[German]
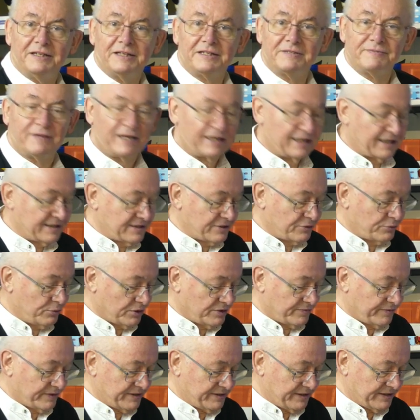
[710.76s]
das war ganz
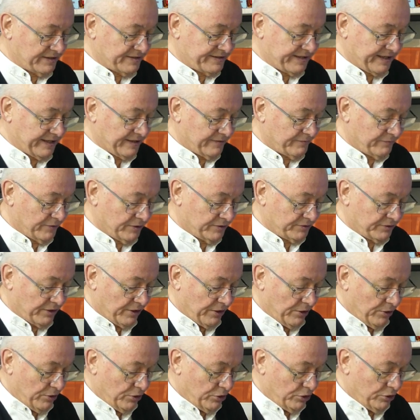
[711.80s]
kurz, was ich erzählen wollte
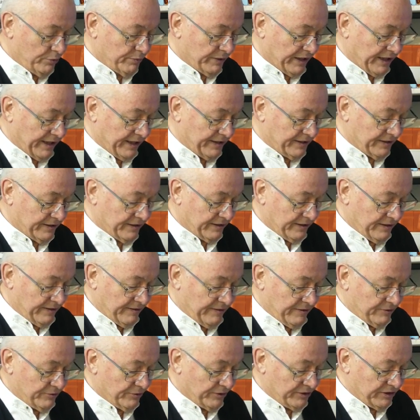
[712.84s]
über eine
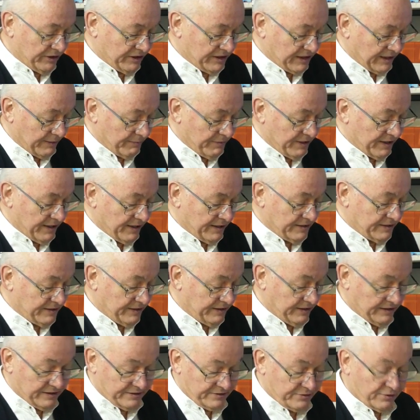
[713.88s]
neue Kamera,
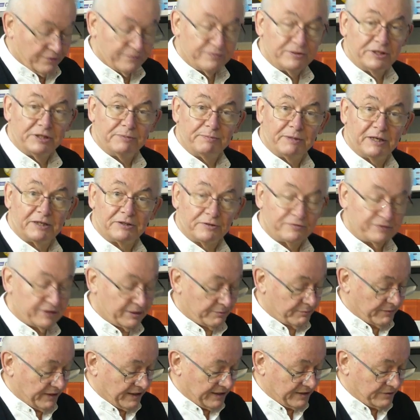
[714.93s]
die jetzt hoffentlich bald auf
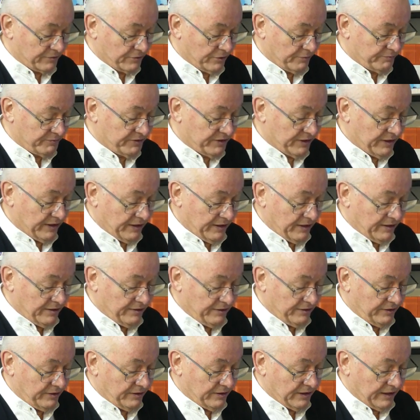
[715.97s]
den Markt kommt,
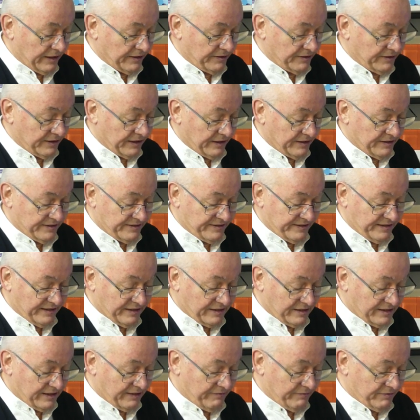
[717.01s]
die einen, einen sehr
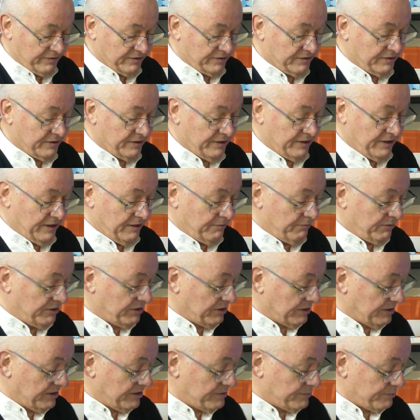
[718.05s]
cleveren
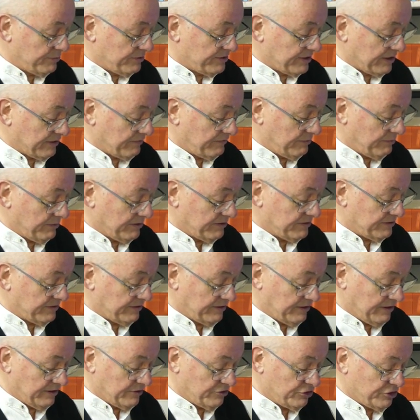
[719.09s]
Mechanismus hat, wie man
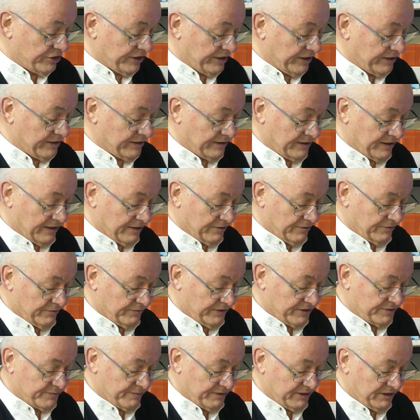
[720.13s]
sie hinstellen kann und
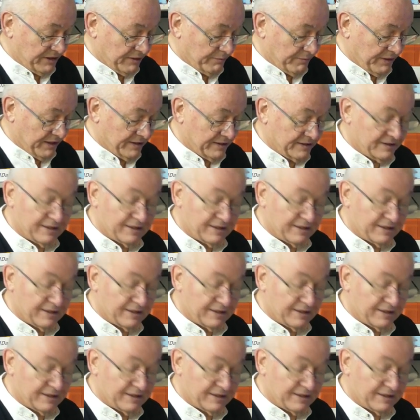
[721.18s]
was man hier machen